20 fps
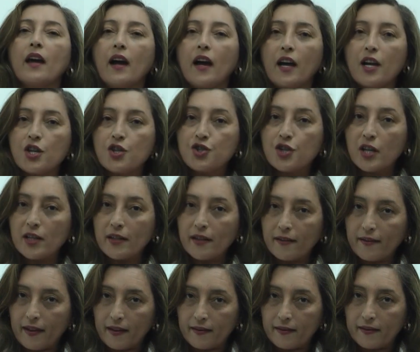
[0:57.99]
A
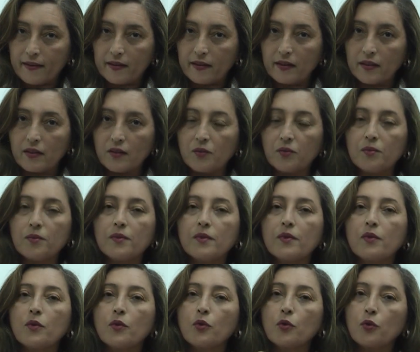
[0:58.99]
higienização
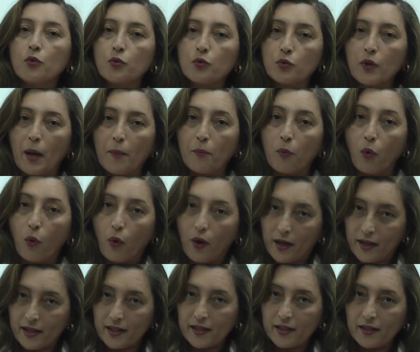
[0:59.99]
da
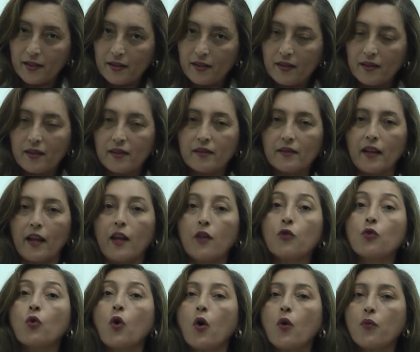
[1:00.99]
boca, né?
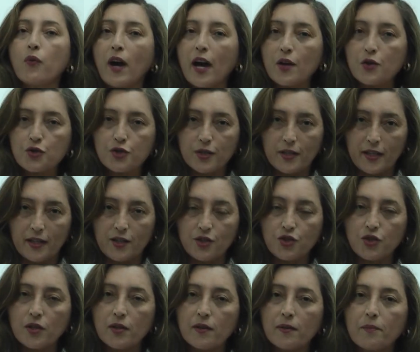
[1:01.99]
escovar os
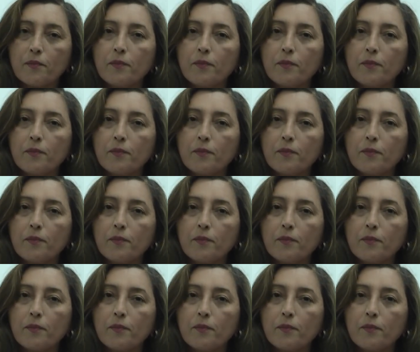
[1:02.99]
dentes,